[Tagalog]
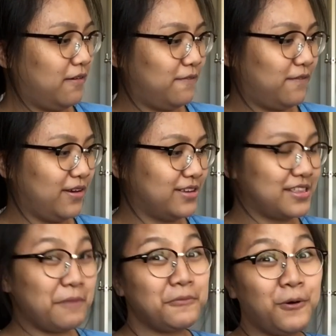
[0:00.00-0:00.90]
First
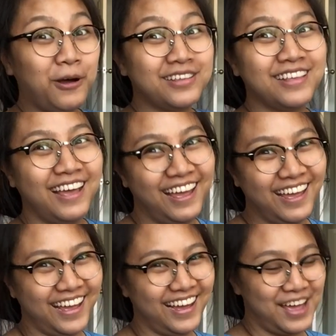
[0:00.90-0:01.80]
time ko
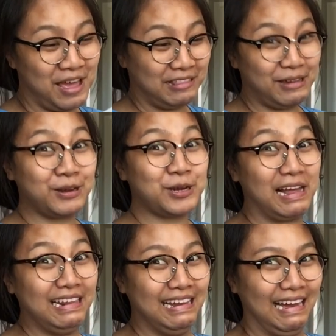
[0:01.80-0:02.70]
kasi. Kaya hindi ko siya
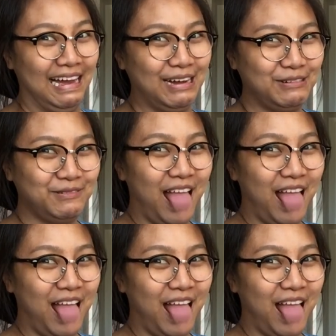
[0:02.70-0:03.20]
alam.